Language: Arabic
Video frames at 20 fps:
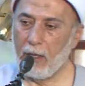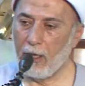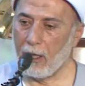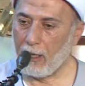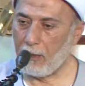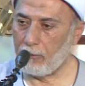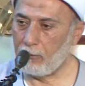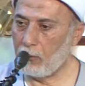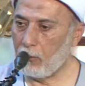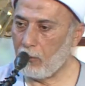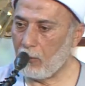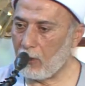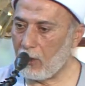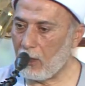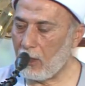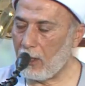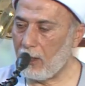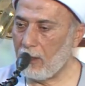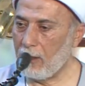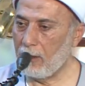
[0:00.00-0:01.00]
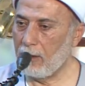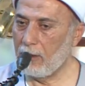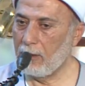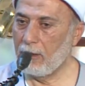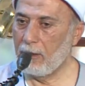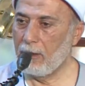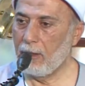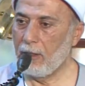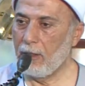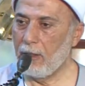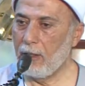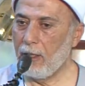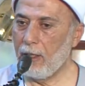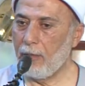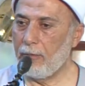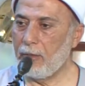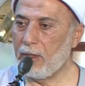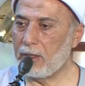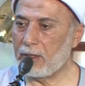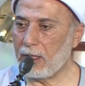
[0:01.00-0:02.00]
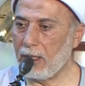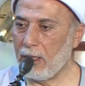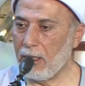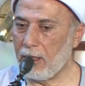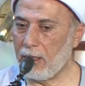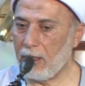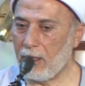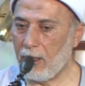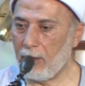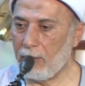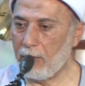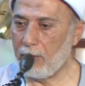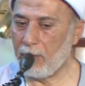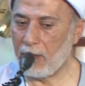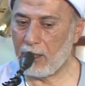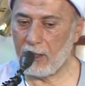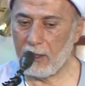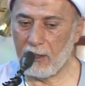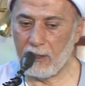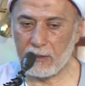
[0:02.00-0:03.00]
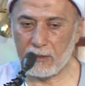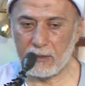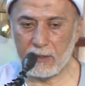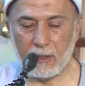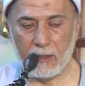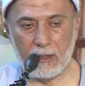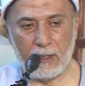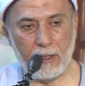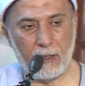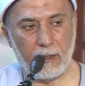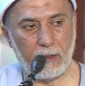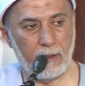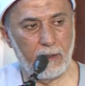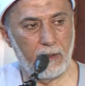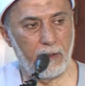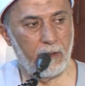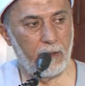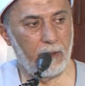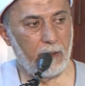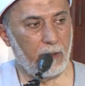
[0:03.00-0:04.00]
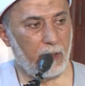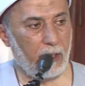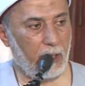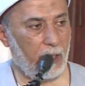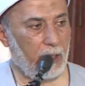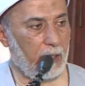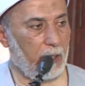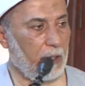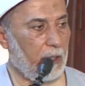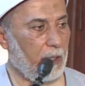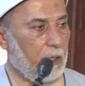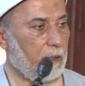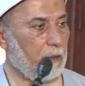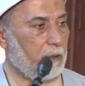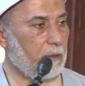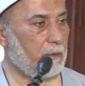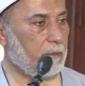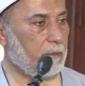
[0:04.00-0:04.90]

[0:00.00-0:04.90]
عبد الله ابن سيدنا أبي بكر الصديق كان